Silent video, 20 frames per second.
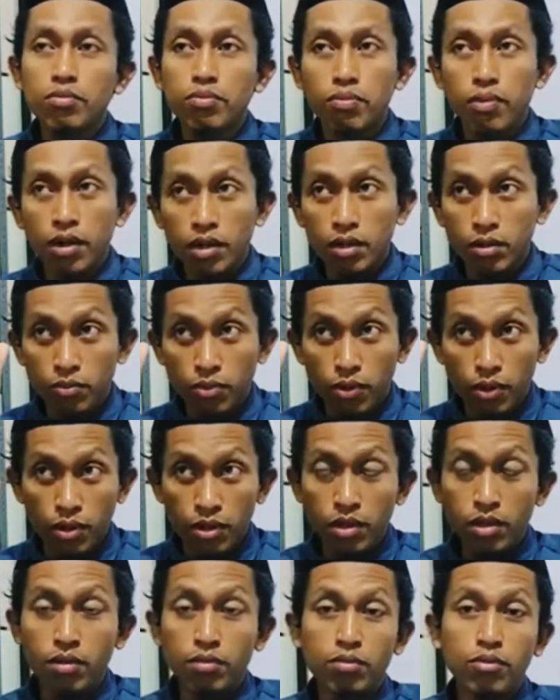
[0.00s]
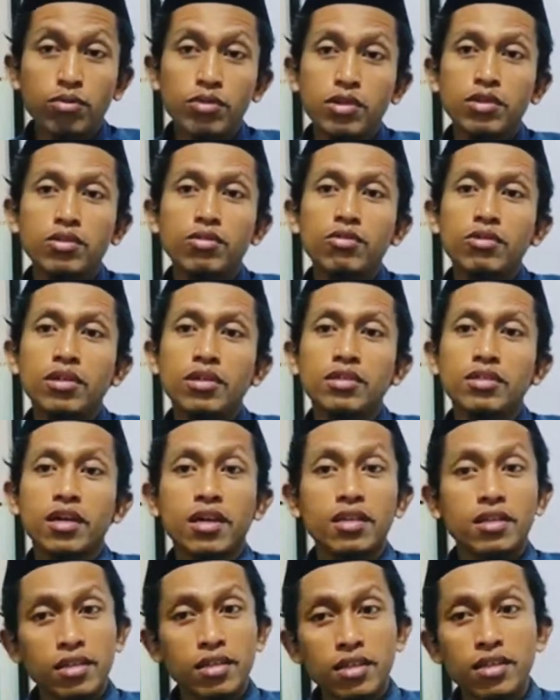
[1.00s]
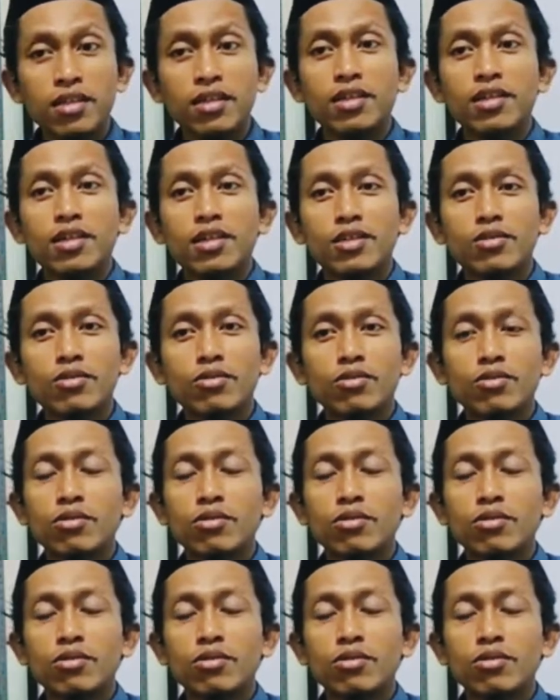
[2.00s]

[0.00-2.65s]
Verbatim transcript: paling berilmu di dunia saat ini gitu,